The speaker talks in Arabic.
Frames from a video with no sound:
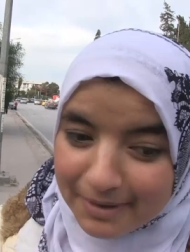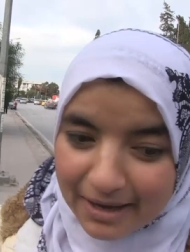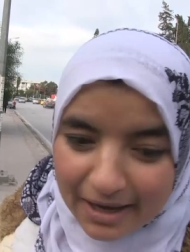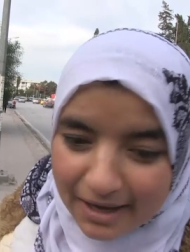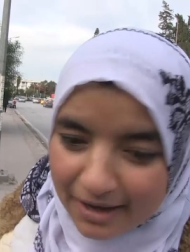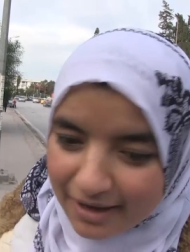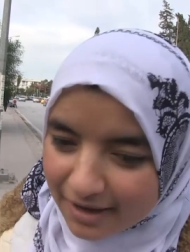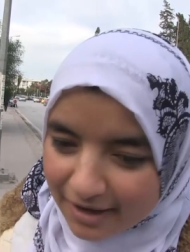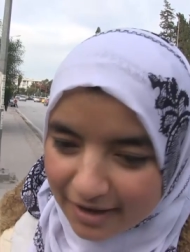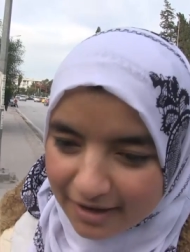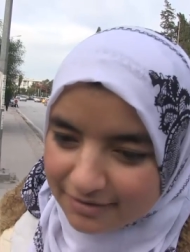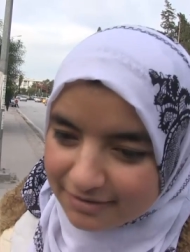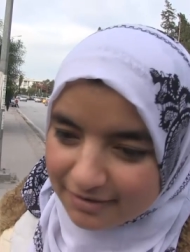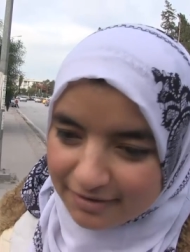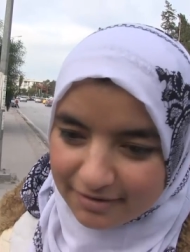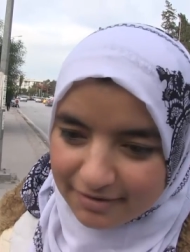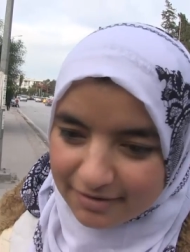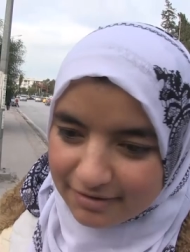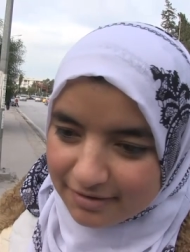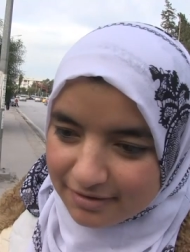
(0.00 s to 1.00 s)
مع
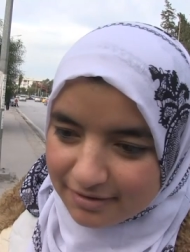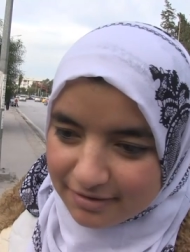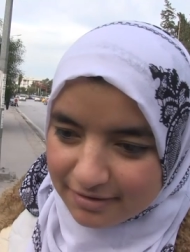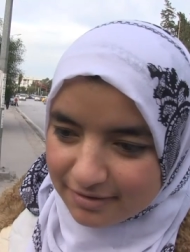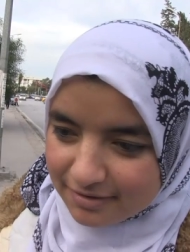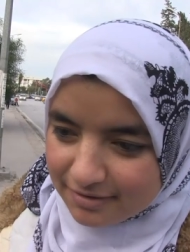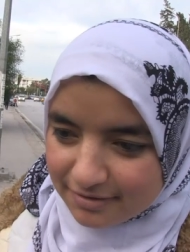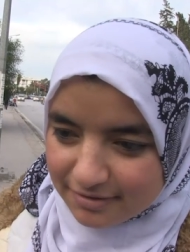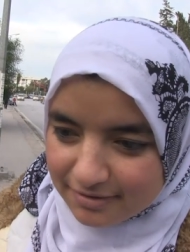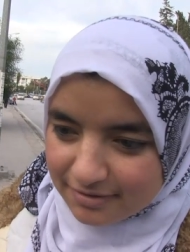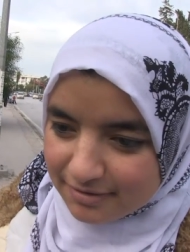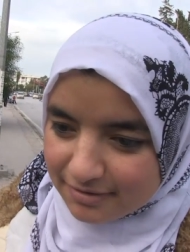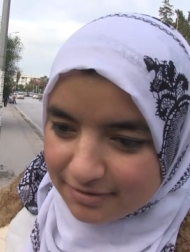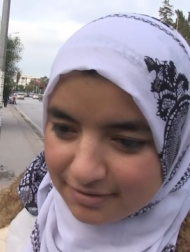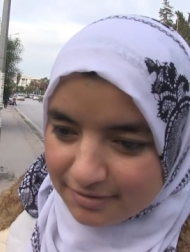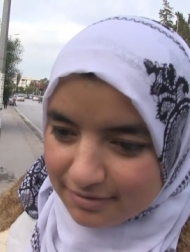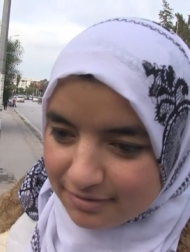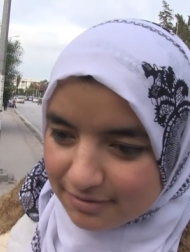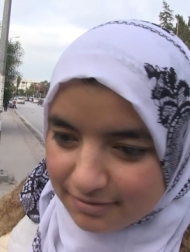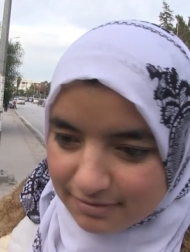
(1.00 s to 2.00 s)
خاطر
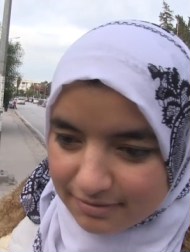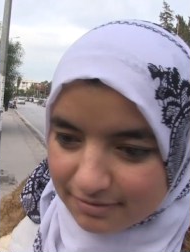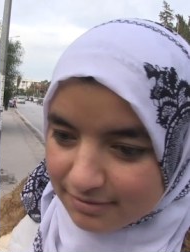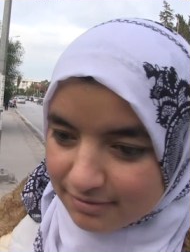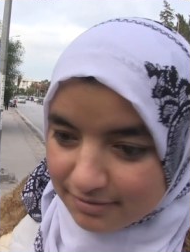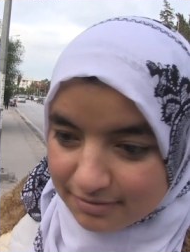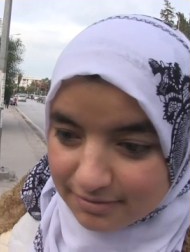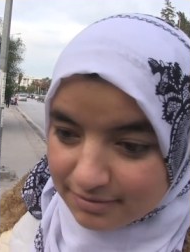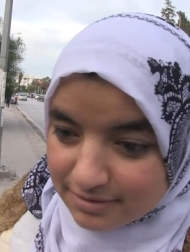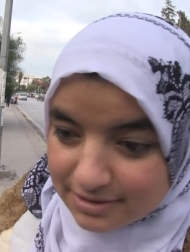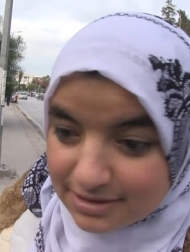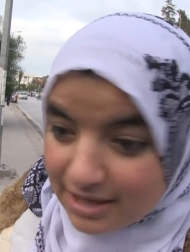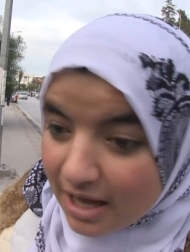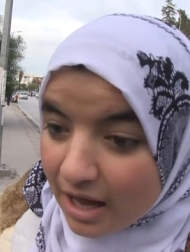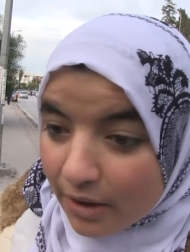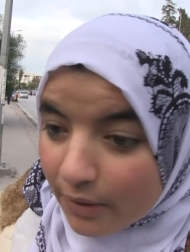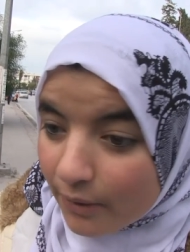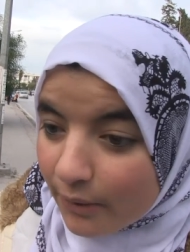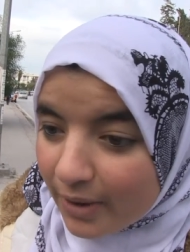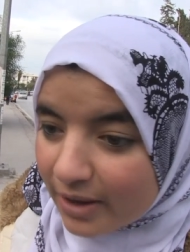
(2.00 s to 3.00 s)
آه،
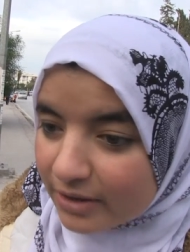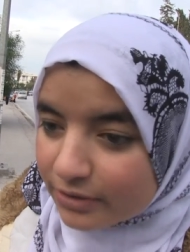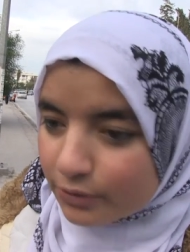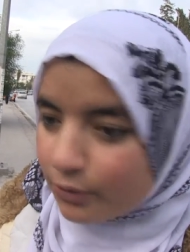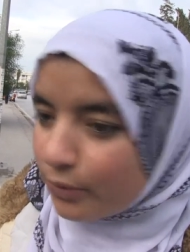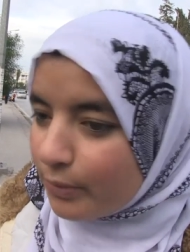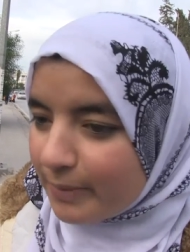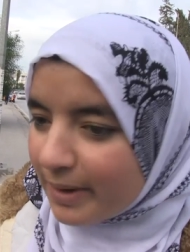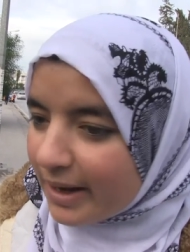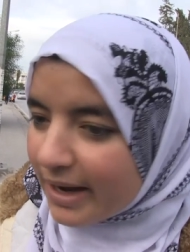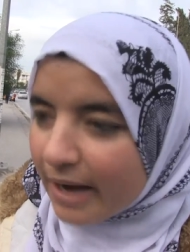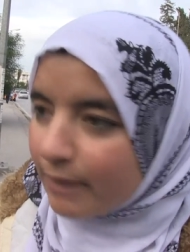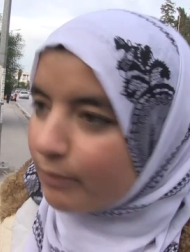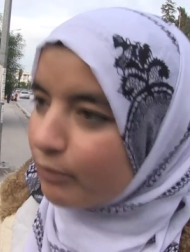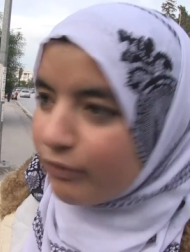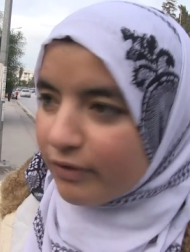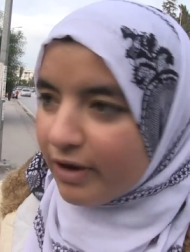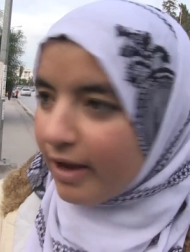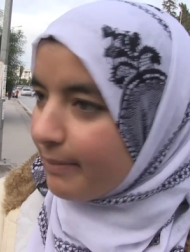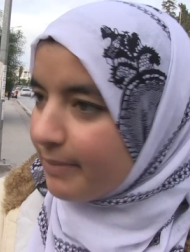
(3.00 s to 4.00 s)
يستحقوا خاطر هما يعملوا
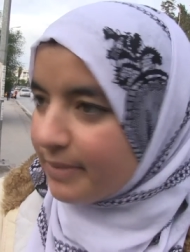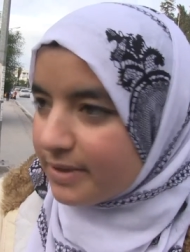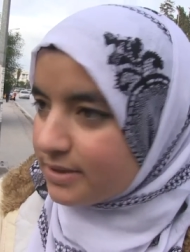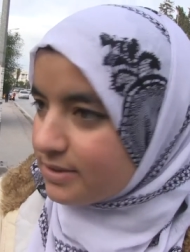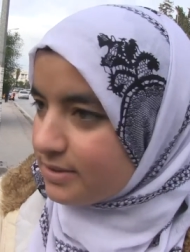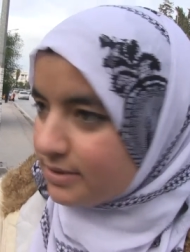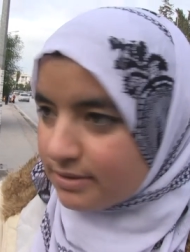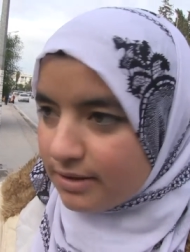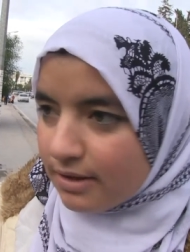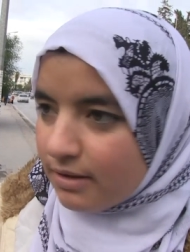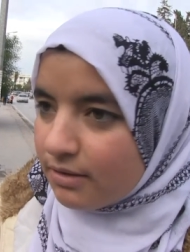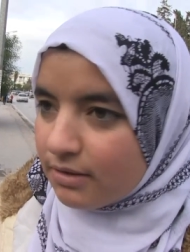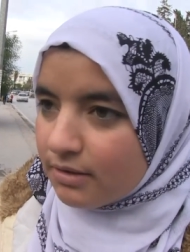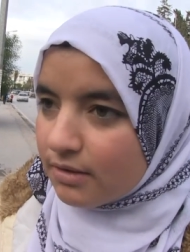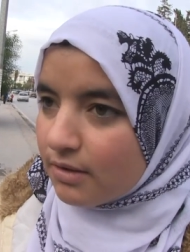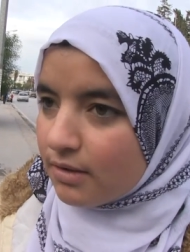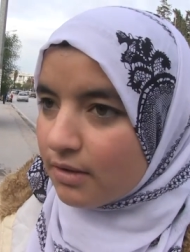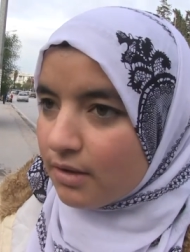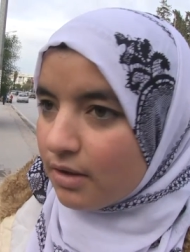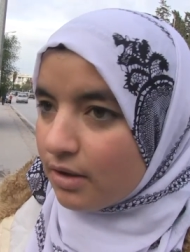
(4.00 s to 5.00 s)
في العباد زاده
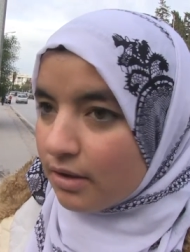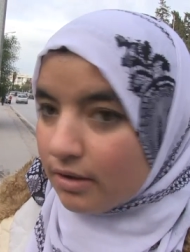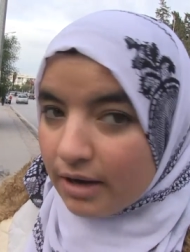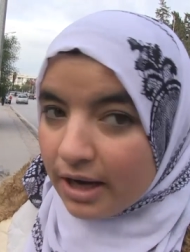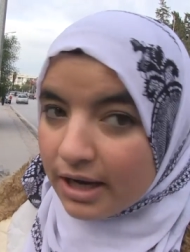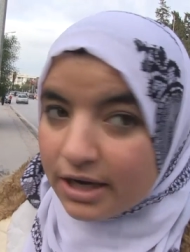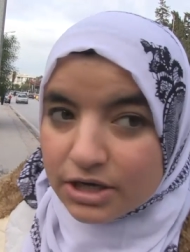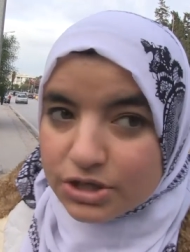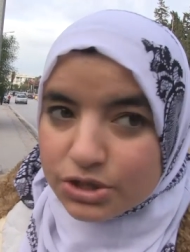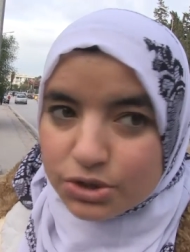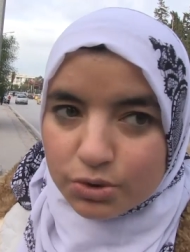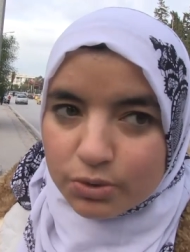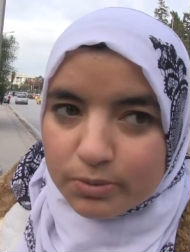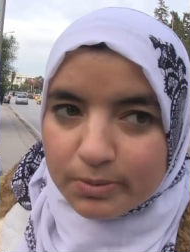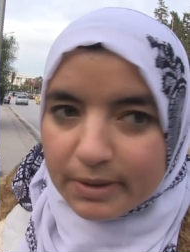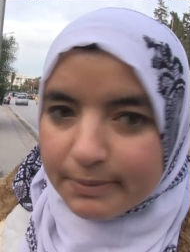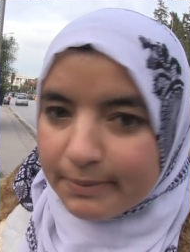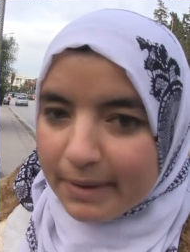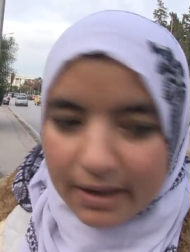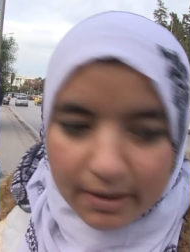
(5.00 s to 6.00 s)
علاش
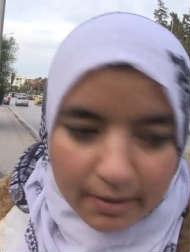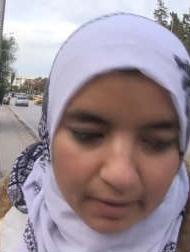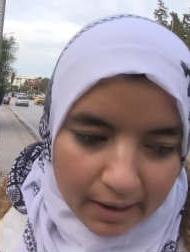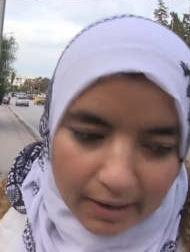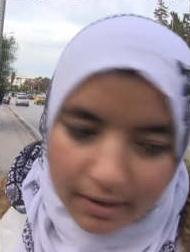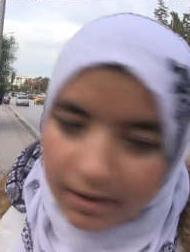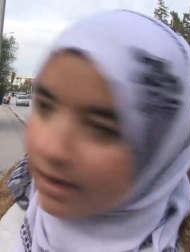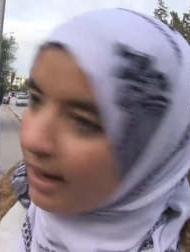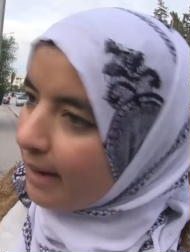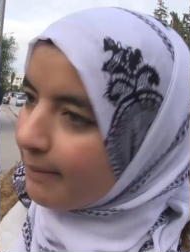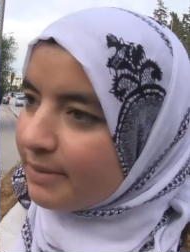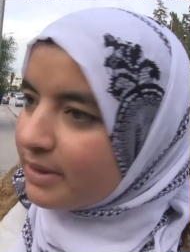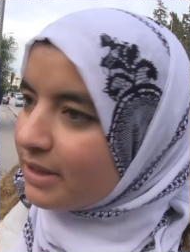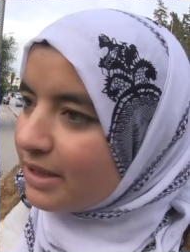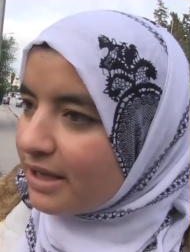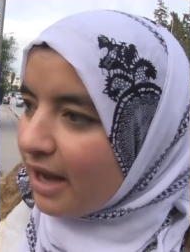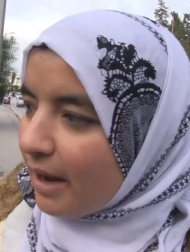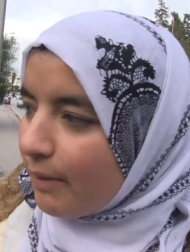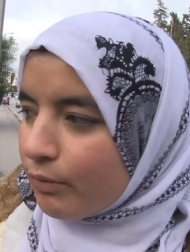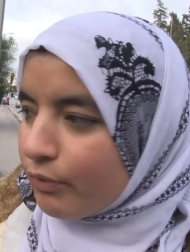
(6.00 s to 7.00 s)
هما مع... العباد
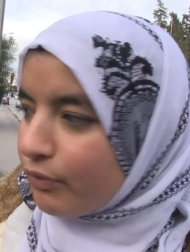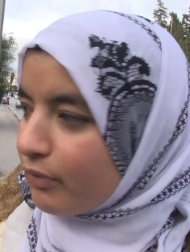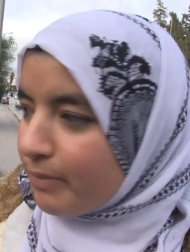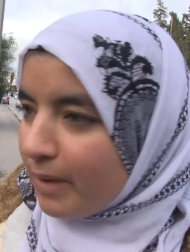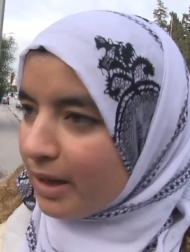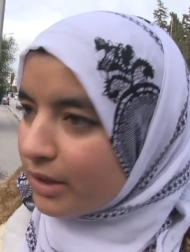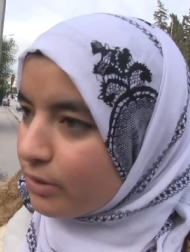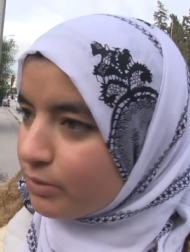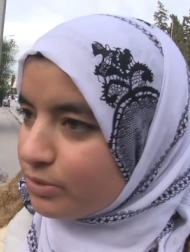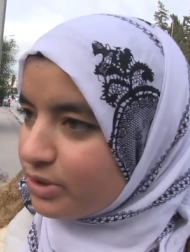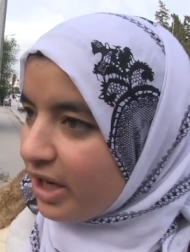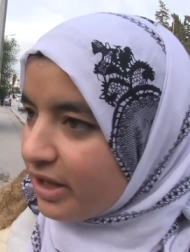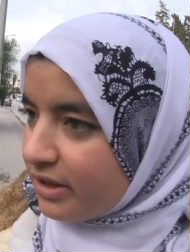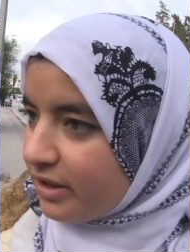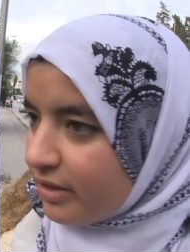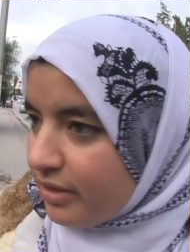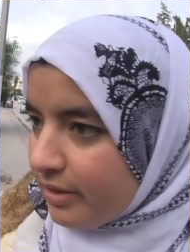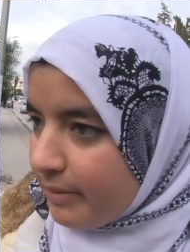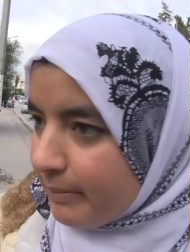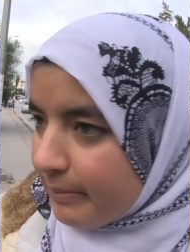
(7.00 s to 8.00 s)
اللي يعملوا فيه ما عندهمش
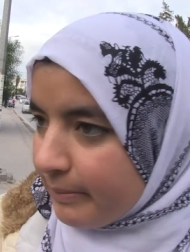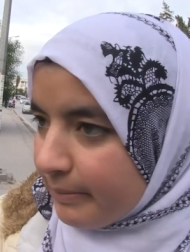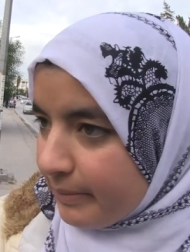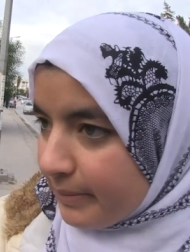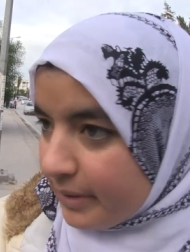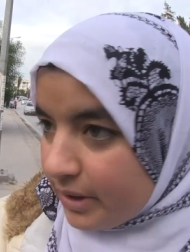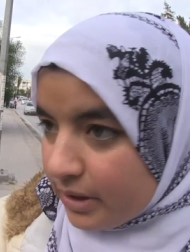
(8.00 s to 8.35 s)
حتى ذنب